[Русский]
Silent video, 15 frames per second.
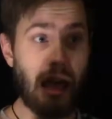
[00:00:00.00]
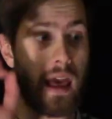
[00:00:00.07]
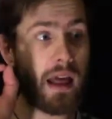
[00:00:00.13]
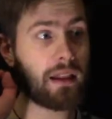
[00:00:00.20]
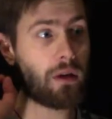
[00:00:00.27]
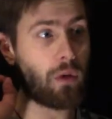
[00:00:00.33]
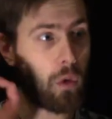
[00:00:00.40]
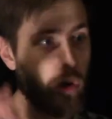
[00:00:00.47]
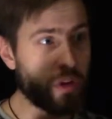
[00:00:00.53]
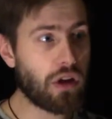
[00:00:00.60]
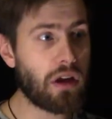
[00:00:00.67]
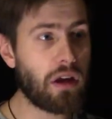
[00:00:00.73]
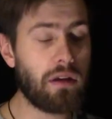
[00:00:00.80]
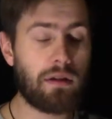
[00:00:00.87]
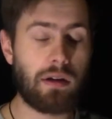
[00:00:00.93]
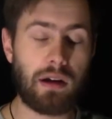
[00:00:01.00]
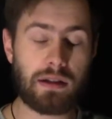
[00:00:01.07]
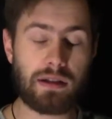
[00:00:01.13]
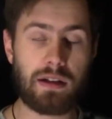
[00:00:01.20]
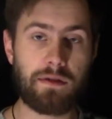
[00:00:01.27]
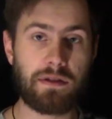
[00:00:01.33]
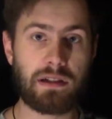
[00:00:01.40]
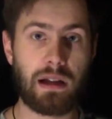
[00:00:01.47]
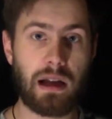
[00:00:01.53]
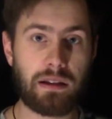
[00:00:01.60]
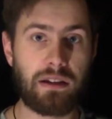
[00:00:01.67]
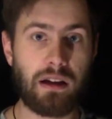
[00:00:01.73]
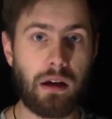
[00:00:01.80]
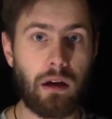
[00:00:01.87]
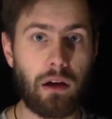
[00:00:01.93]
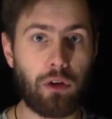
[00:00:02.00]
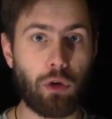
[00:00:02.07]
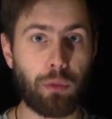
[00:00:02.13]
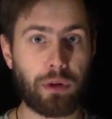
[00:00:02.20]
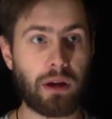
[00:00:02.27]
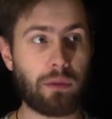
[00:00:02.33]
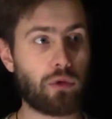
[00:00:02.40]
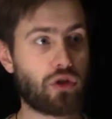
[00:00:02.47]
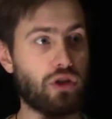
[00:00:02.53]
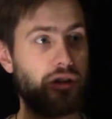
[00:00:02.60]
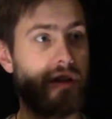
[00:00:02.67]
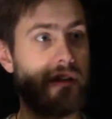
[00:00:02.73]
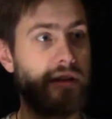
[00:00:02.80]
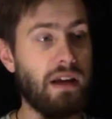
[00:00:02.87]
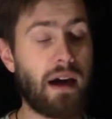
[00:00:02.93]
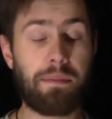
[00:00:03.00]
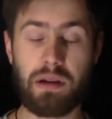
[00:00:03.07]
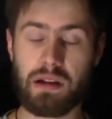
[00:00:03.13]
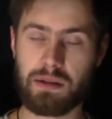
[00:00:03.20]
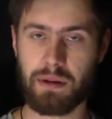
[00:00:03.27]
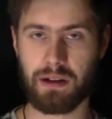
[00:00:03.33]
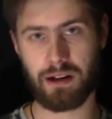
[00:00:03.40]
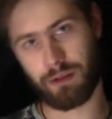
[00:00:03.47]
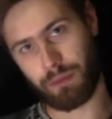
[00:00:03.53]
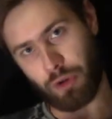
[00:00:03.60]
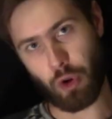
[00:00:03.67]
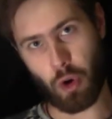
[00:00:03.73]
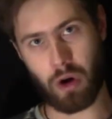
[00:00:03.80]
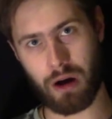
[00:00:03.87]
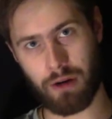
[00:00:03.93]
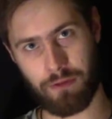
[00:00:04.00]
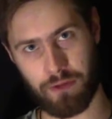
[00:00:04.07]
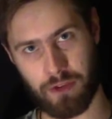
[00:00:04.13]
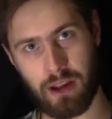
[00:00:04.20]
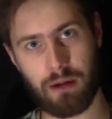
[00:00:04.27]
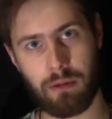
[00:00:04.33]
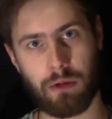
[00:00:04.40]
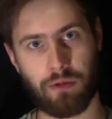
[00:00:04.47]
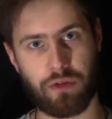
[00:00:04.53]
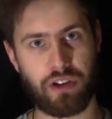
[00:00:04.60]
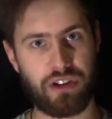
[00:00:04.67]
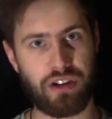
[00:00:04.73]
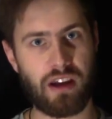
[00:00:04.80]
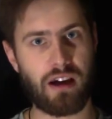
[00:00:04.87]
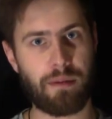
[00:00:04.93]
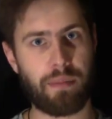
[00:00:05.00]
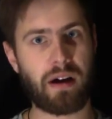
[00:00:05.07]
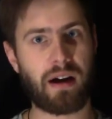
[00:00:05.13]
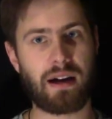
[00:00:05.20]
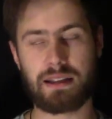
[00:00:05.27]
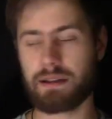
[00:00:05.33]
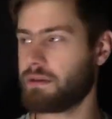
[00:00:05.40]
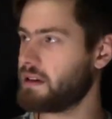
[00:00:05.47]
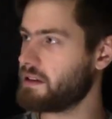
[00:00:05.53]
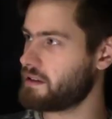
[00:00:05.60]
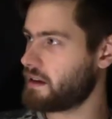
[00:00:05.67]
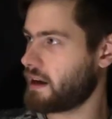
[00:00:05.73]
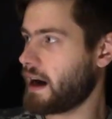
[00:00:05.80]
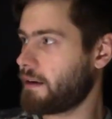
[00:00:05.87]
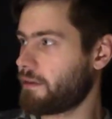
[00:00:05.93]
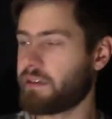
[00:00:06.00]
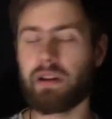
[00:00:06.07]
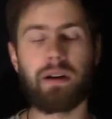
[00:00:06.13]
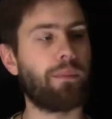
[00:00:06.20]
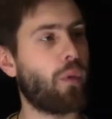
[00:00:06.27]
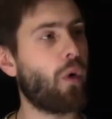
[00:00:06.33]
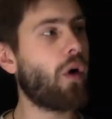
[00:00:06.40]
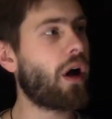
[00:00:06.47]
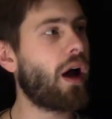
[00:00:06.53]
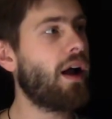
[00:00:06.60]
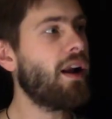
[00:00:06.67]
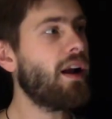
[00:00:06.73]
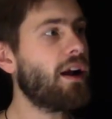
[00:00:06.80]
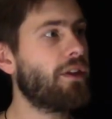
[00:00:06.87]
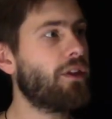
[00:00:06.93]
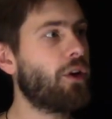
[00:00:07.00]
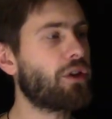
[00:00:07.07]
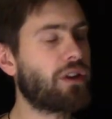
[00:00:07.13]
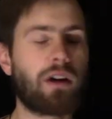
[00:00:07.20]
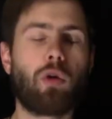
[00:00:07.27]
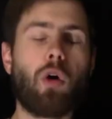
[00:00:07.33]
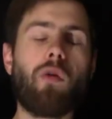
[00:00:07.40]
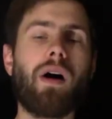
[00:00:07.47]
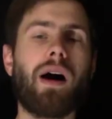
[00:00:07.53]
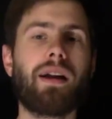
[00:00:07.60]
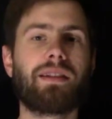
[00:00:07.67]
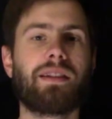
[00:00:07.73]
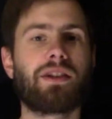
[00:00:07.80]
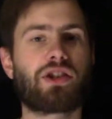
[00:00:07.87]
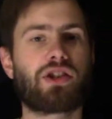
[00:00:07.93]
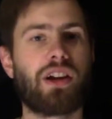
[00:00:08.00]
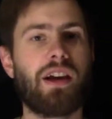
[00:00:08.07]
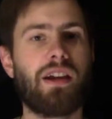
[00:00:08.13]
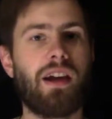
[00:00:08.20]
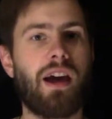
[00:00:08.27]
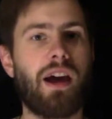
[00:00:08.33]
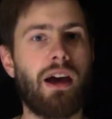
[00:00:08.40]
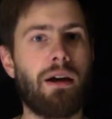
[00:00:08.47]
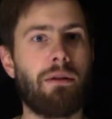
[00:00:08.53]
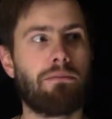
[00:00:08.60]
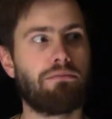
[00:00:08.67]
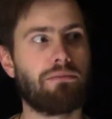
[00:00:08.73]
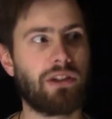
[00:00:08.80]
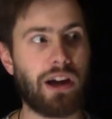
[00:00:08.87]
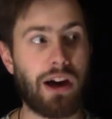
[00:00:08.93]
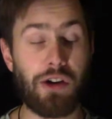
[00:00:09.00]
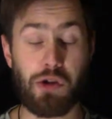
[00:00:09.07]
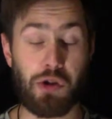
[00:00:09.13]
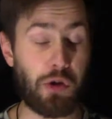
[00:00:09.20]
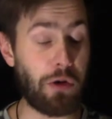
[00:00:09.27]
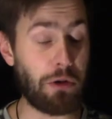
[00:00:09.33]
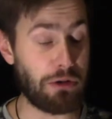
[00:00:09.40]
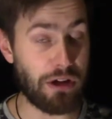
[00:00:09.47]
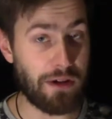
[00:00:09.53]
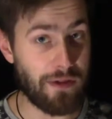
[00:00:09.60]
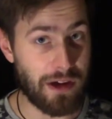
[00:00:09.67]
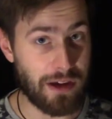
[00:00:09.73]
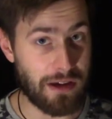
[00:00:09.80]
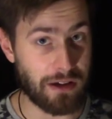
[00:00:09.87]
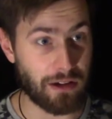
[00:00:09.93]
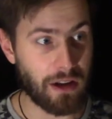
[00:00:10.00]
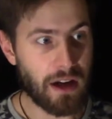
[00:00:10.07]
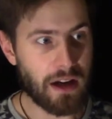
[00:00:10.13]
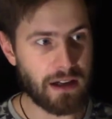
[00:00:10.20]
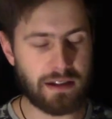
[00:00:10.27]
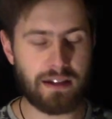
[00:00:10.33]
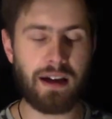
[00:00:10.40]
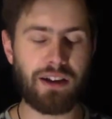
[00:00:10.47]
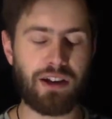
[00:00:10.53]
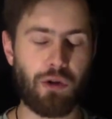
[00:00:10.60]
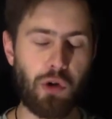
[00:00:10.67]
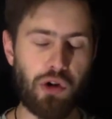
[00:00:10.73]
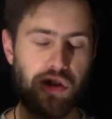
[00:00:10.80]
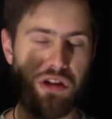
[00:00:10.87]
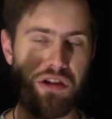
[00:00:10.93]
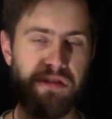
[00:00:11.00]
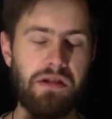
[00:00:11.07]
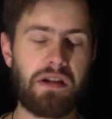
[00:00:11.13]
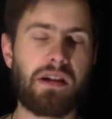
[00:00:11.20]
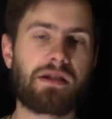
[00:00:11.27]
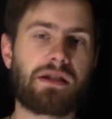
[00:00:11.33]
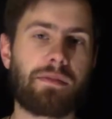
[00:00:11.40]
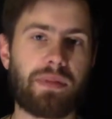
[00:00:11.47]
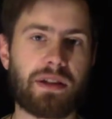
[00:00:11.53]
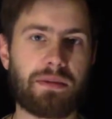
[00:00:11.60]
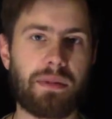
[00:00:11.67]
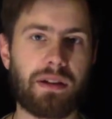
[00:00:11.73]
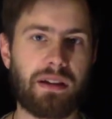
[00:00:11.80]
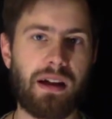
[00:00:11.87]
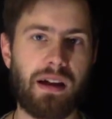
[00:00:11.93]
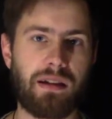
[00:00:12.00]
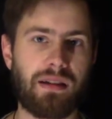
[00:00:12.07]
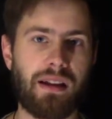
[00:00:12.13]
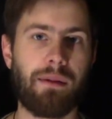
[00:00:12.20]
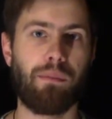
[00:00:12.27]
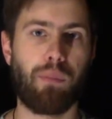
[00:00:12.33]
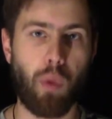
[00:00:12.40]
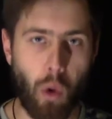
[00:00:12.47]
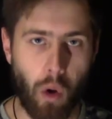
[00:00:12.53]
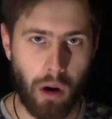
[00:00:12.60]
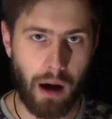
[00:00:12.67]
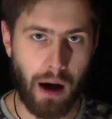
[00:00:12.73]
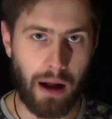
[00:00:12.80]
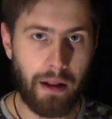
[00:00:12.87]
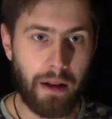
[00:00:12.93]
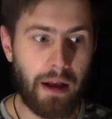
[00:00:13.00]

И это очень интересный взгляд на религию, потому что я пересмотрел много фильмов, где показывали дьявола, бога, но такого отношения я еще не видел. И знаете, очень интересно посмотреть на бога,